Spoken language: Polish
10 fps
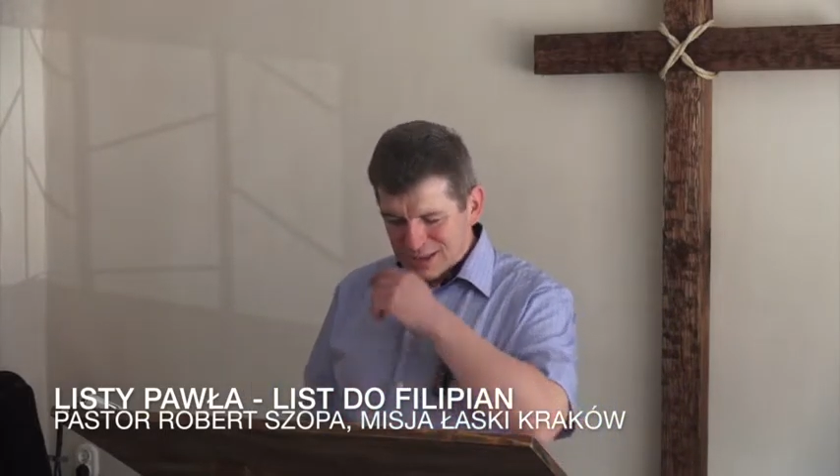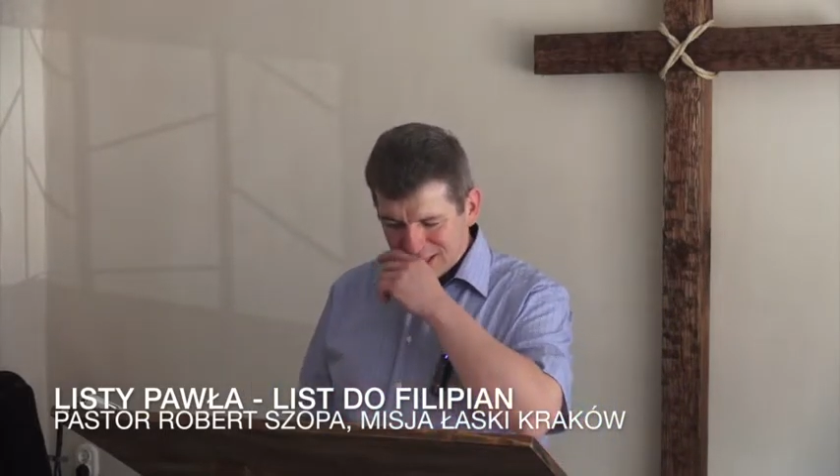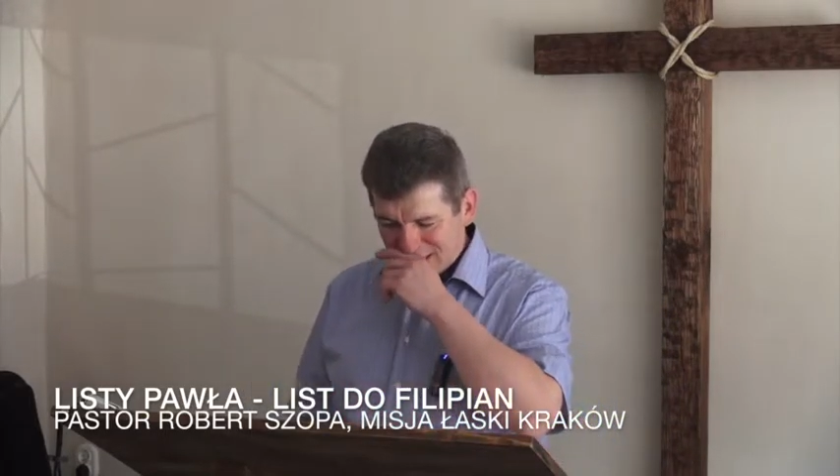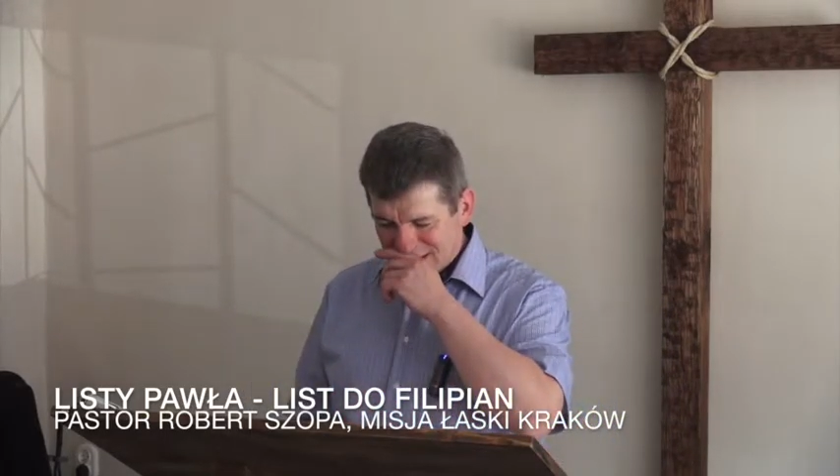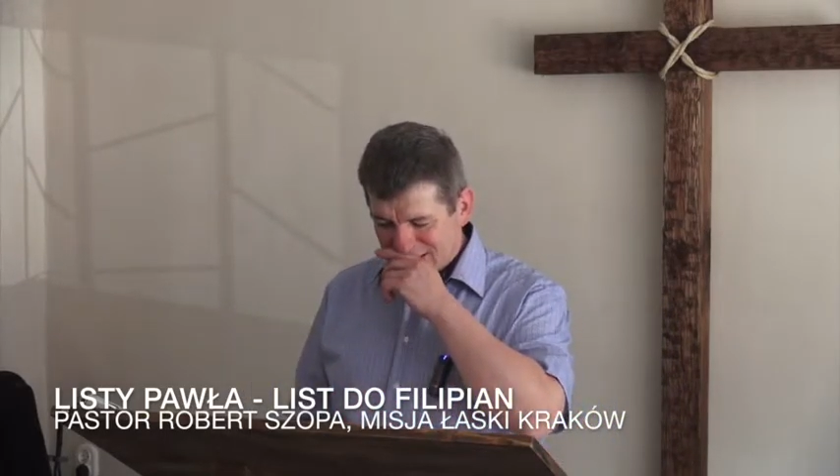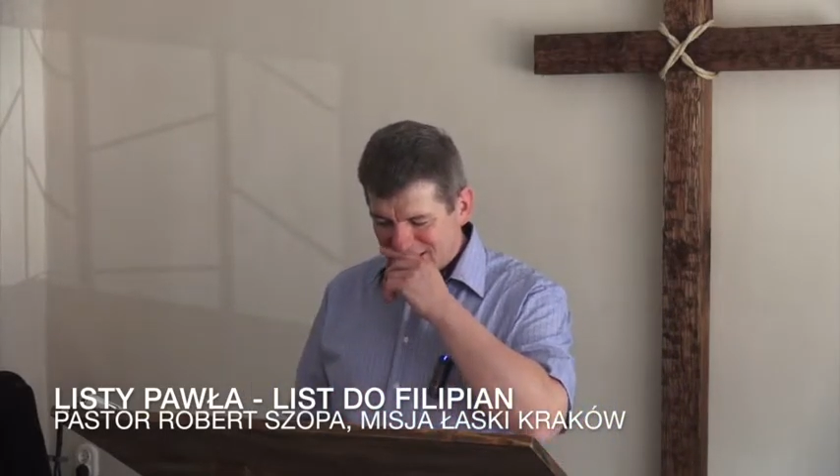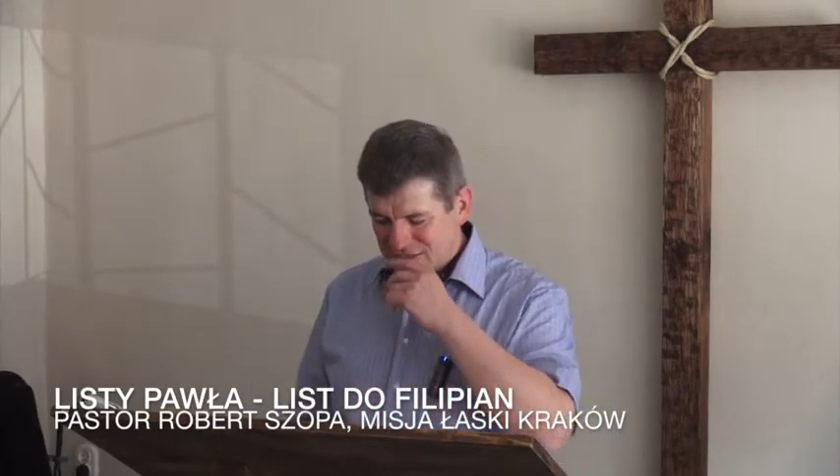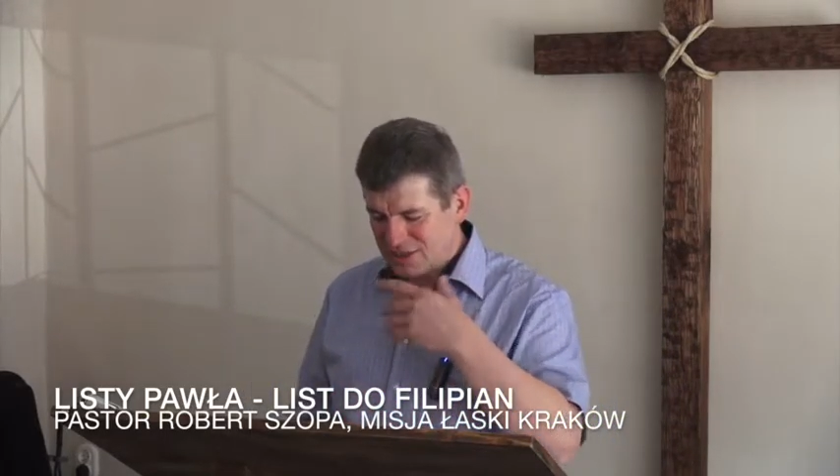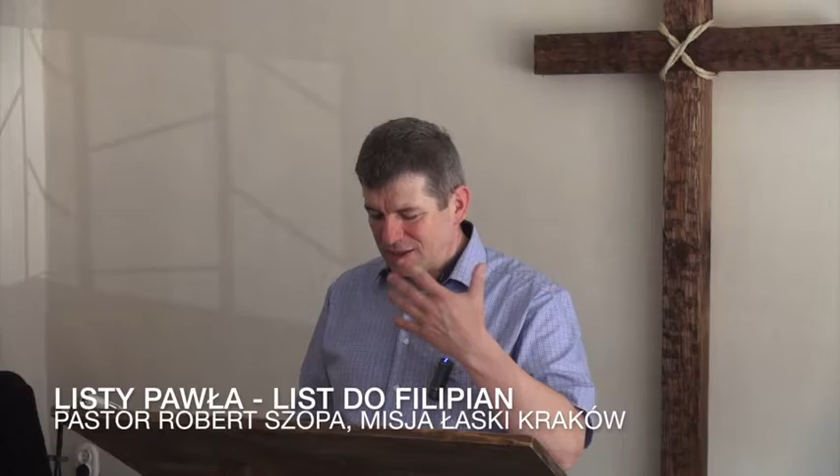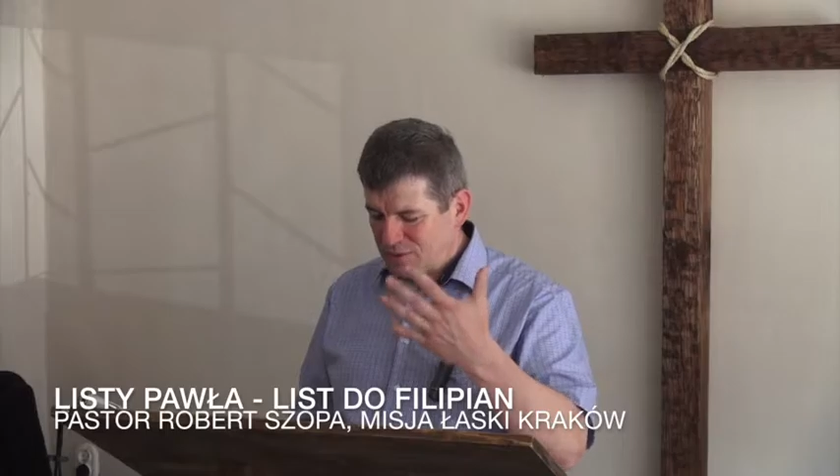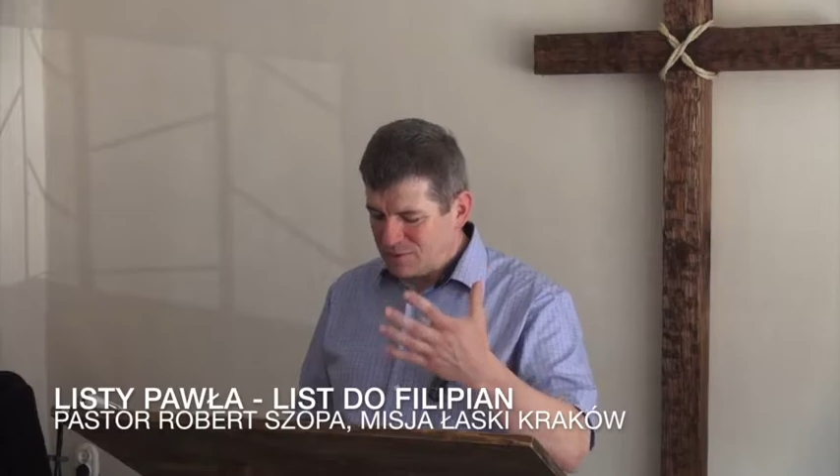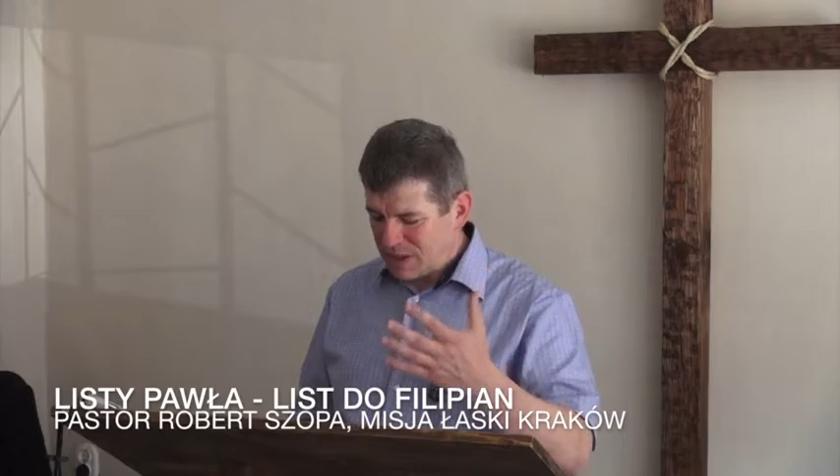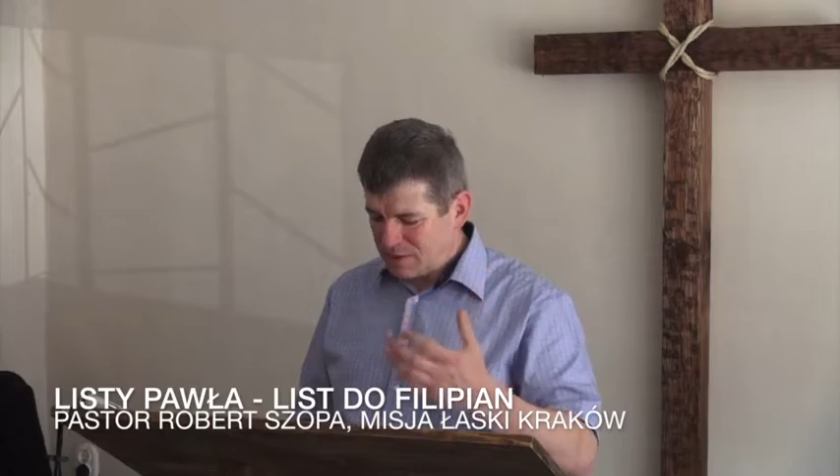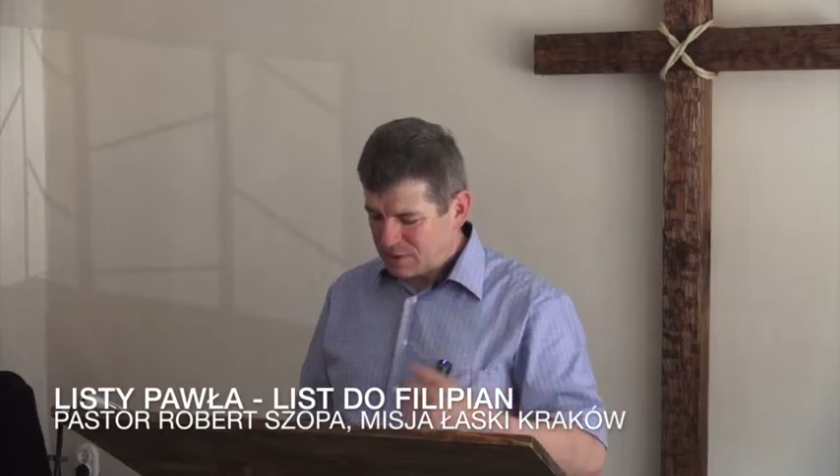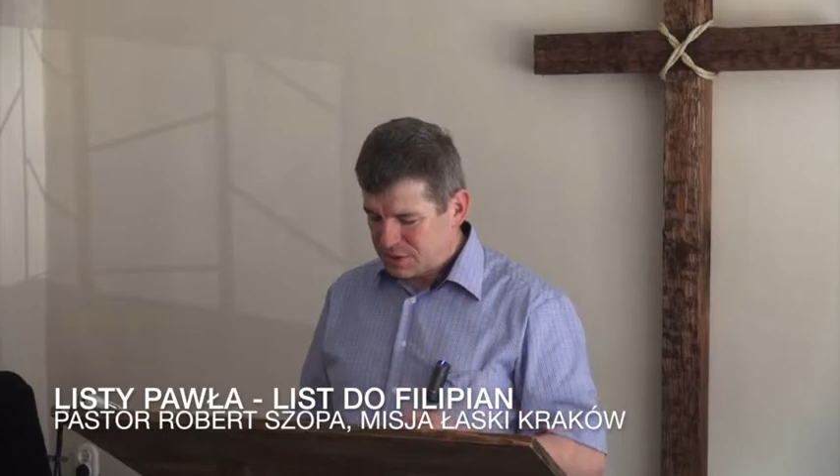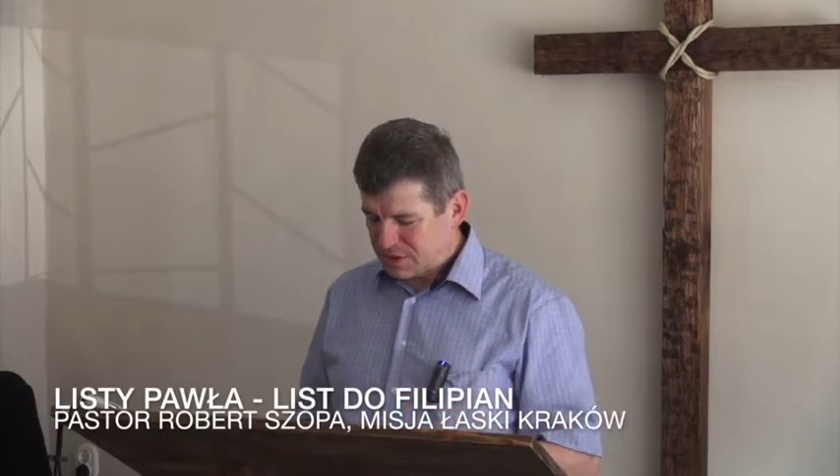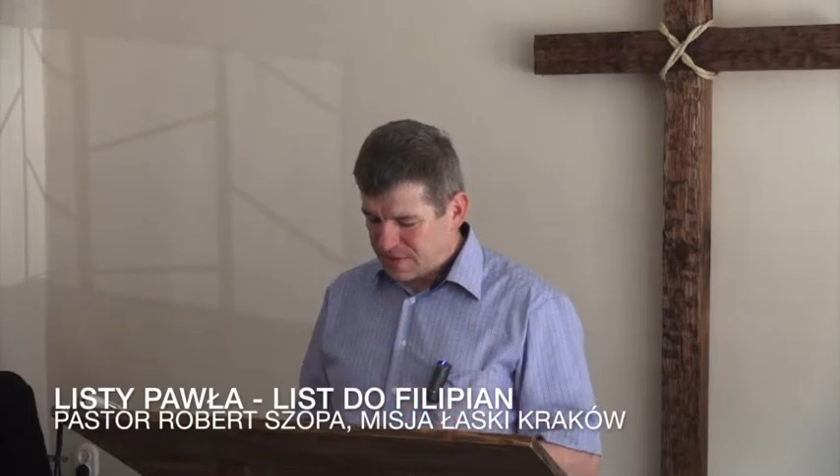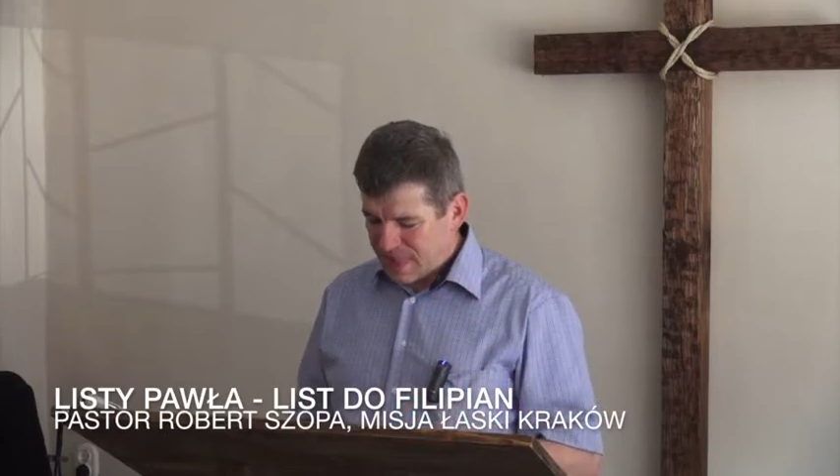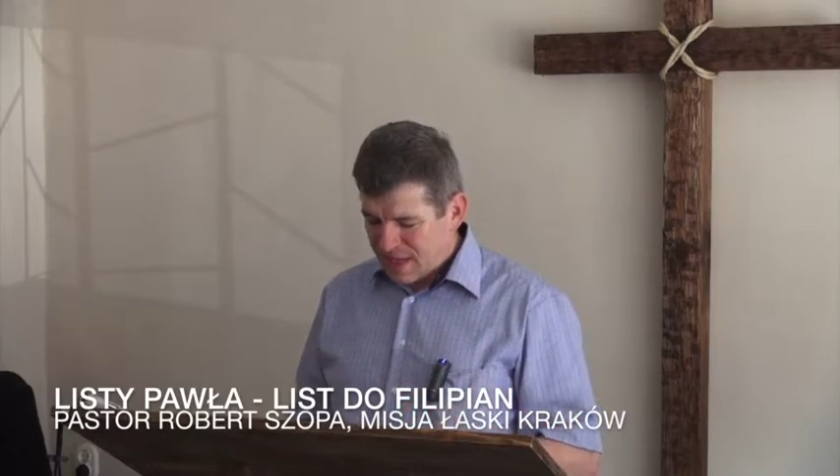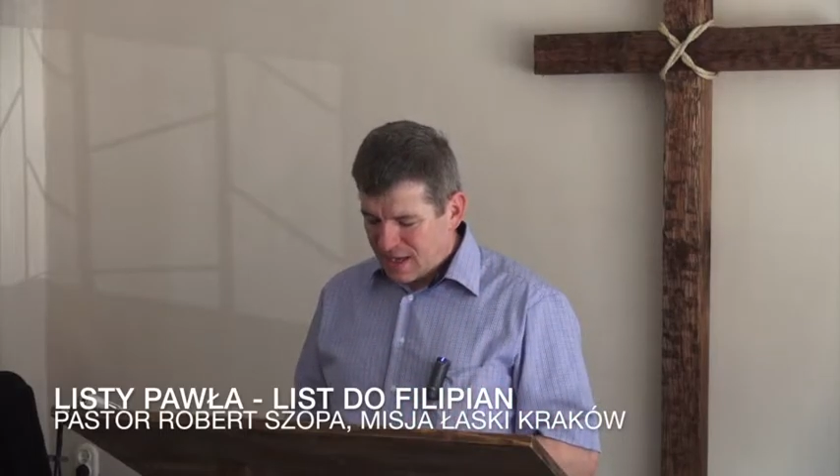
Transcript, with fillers: że, że, że ta duma rośnie.